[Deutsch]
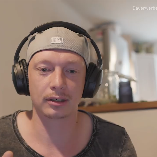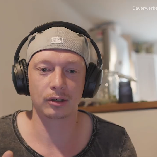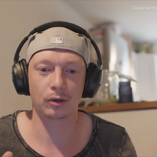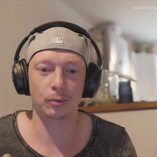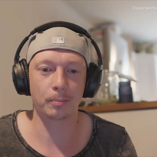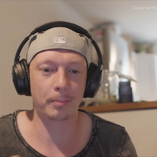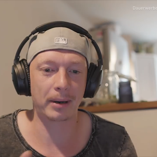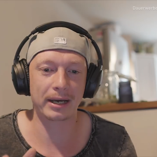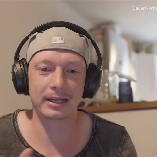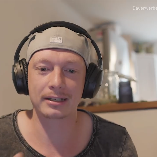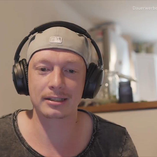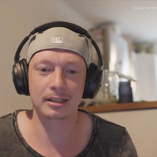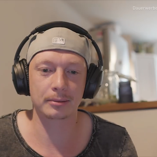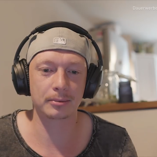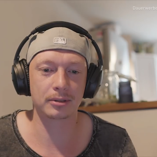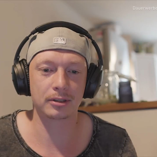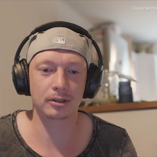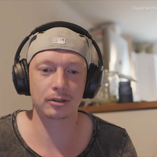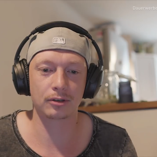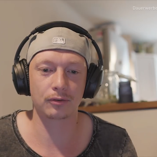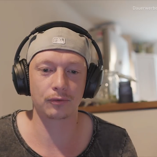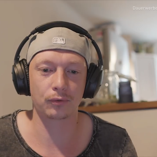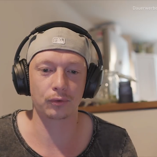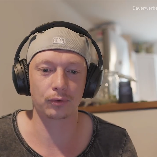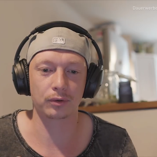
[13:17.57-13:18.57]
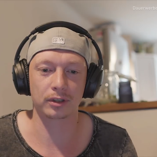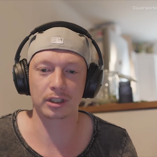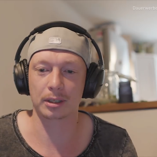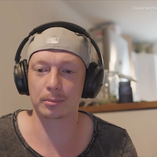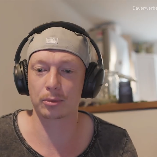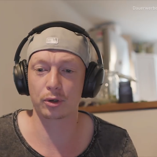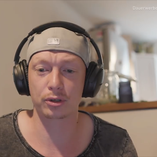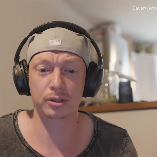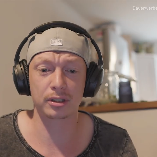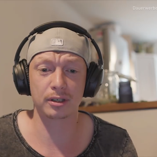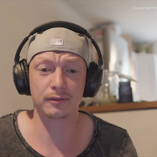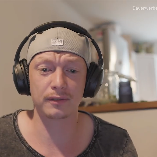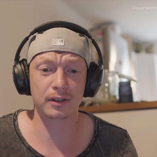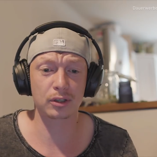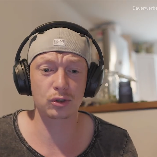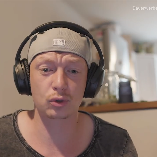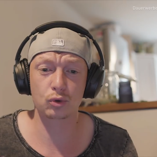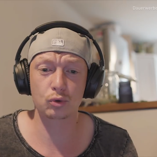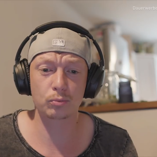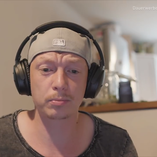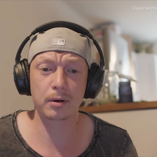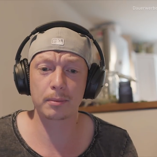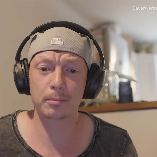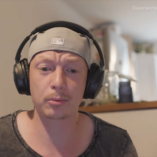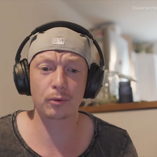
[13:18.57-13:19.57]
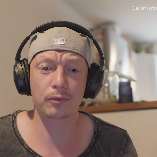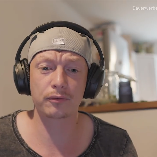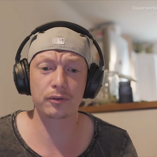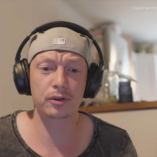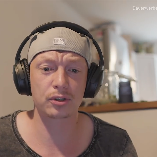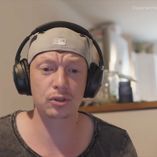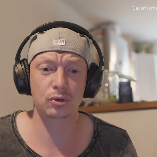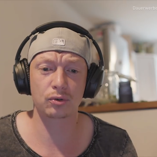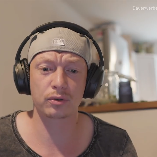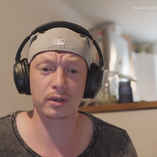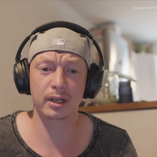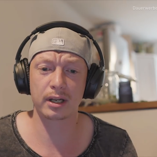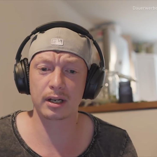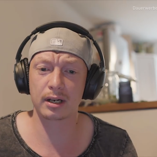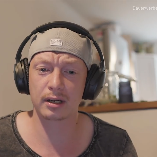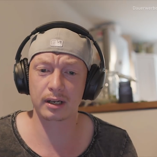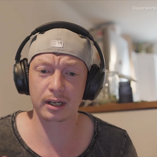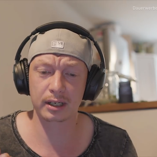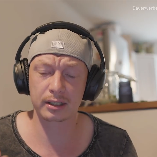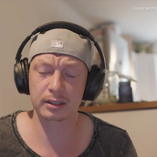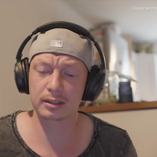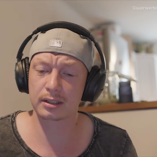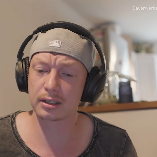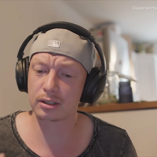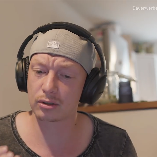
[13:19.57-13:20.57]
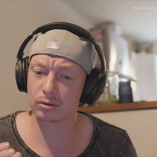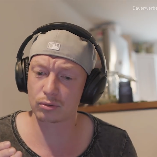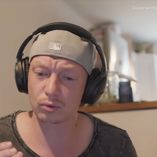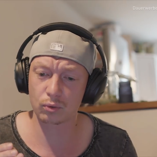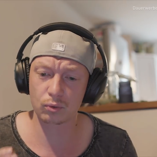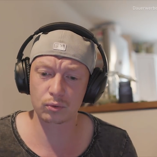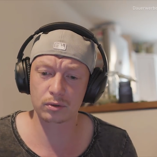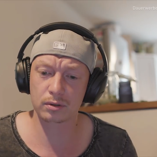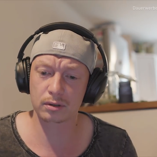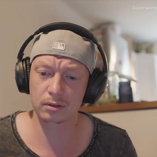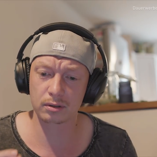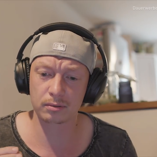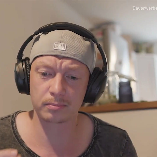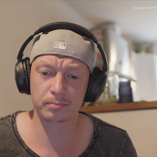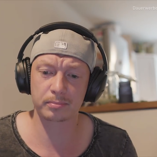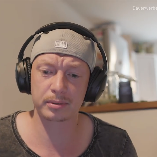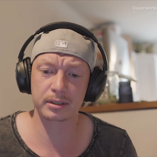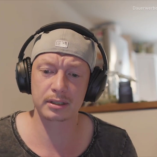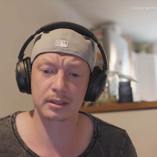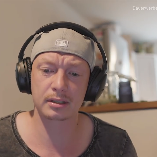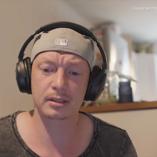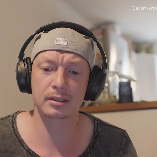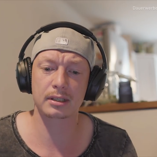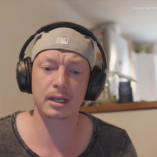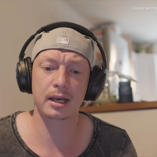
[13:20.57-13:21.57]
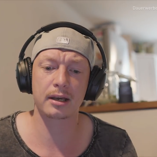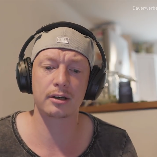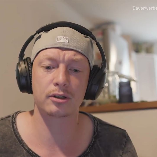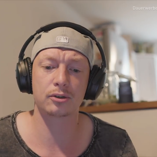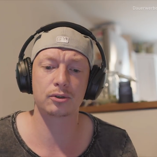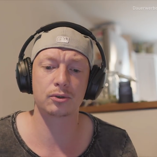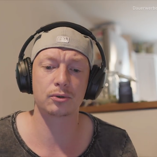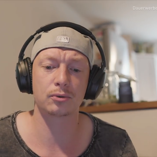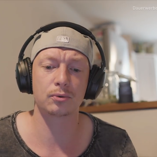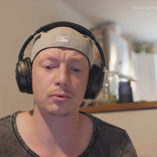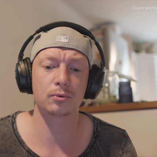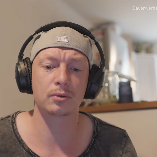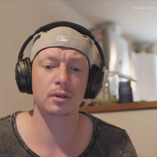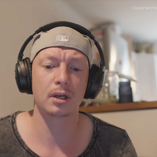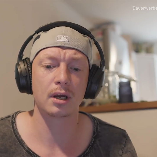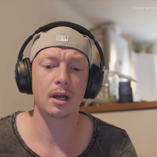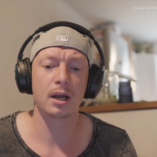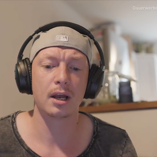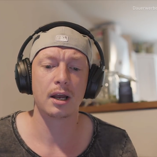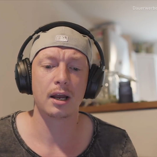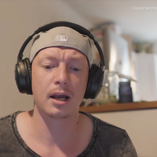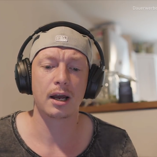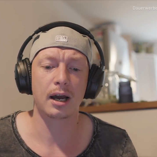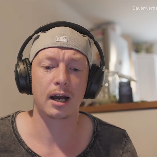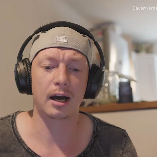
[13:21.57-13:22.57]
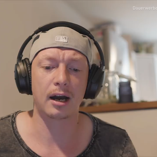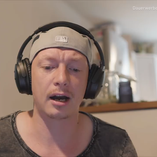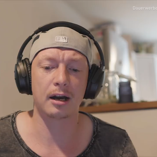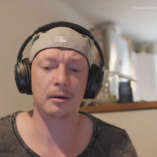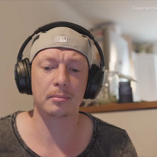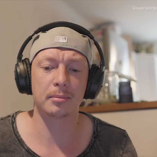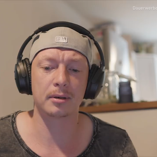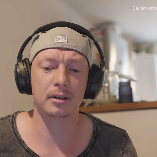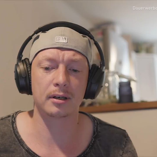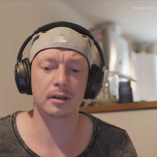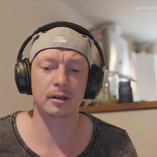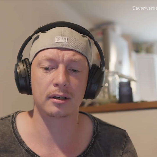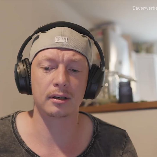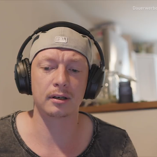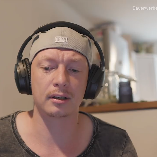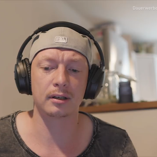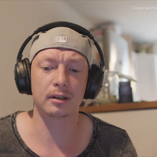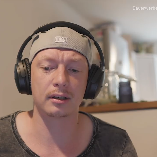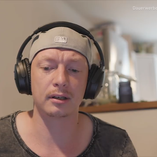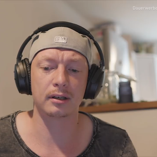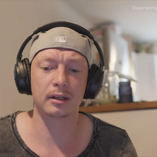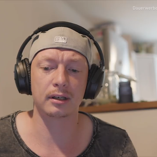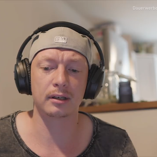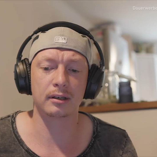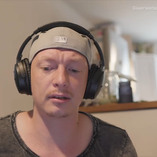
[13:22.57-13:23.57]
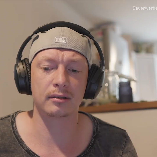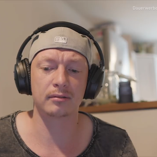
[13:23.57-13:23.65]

Und beides habe ich nicht gefunden. Ich habe Leute, die waren super professionell, richtig gute Business Attitude, aber